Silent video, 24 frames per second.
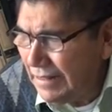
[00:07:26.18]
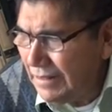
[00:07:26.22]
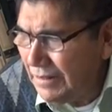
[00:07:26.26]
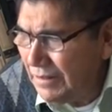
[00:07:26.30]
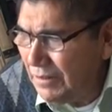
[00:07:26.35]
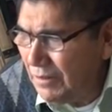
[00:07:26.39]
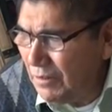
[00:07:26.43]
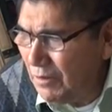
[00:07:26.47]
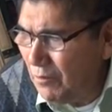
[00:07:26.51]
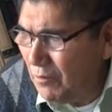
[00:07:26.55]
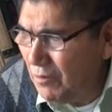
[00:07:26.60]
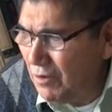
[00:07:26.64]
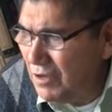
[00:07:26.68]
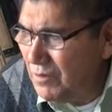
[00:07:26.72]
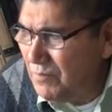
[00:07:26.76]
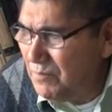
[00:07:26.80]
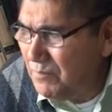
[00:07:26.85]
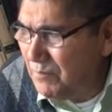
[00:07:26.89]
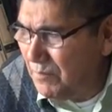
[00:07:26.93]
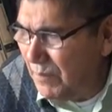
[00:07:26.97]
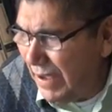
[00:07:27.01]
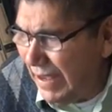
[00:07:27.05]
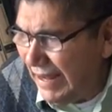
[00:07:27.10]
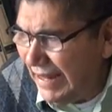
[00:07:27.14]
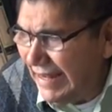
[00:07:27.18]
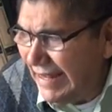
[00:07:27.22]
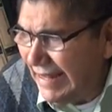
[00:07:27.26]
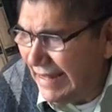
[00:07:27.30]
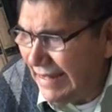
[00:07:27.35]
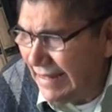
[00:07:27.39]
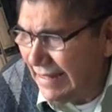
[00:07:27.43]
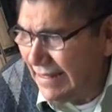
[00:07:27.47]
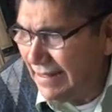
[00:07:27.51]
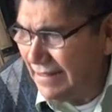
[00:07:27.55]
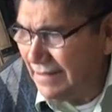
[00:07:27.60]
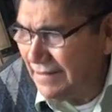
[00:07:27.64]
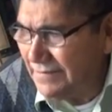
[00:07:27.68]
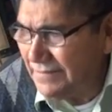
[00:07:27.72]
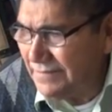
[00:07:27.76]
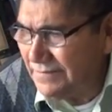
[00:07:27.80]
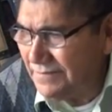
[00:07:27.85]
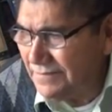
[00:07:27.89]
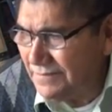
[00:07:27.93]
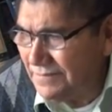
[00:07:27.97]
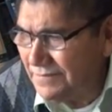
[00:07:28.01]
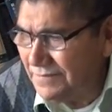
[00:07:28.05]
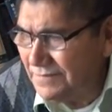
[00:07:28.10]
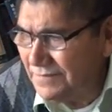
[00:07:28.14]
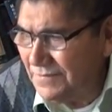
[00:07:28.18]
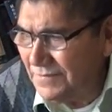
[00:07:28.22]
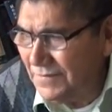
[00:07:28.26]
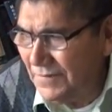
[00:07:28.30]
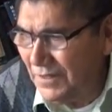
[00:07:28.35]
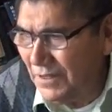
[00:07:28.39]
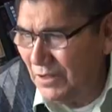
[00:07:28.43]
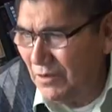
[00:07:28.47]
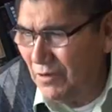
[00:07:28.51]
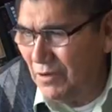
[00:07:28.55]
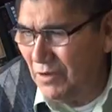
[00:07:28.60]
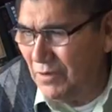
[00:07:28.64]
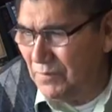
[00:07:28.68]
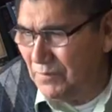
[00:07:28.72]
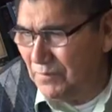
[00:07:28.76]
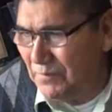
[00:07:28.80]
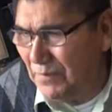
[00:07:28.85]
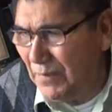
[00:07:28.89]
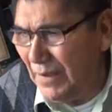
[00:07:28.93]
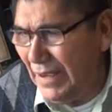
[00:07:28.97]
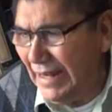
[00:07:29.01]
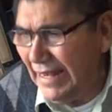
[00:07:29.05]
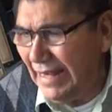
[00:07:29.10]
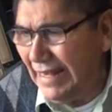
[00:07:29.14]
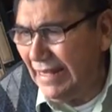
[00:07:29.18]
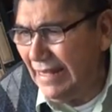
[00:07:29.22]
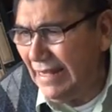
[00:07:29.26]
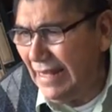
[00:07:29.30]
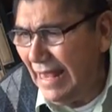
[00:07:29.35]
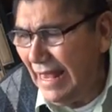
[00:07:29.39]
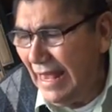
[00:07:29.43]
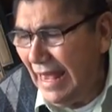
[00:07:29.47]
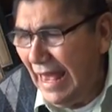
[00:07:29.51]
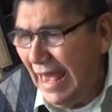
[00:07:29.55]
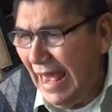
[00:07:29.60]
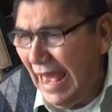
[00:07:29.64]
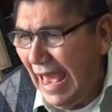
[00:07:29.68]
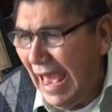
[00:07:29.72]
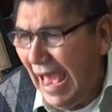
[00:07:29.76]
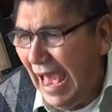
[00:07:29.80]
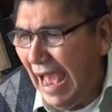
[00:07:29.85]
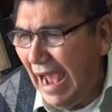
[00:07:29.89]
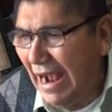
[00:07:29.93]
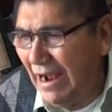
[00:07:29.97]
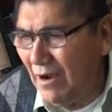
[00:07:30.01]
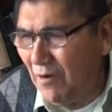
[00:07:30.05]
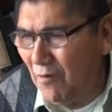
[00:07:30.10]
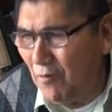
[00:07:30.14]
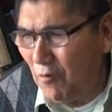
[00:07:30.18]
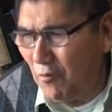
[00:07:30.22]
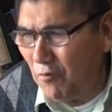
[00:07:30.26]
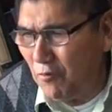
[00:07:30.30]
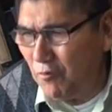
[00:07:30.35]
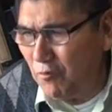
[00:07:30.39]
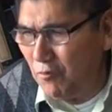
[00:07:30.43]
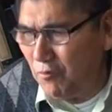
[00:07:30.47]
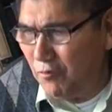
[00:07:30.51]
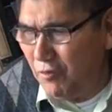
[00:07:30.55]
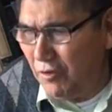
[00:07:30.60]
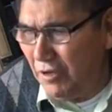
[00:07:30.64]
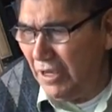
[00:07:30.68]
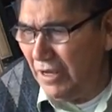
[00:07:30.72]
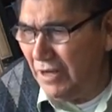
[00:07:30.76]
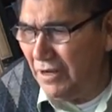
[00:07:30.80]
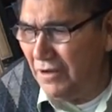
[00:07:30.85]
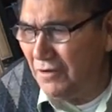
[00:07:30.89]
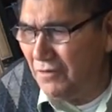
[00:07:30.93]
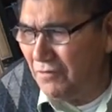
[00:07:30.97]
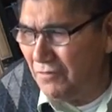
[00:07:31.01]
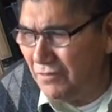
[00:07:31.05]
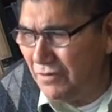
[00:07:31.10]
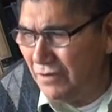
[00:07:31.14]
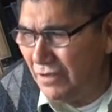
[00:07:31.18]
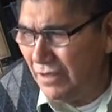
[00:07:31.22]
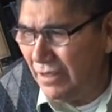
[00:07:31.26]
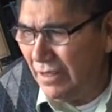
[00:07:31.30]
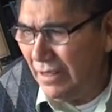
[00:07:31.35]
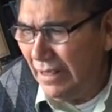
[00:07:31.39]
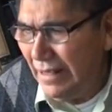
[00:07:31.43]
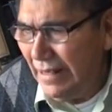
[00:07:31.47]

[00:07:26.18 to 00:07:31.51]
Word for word: nos impelen, nos impelen a conducirnos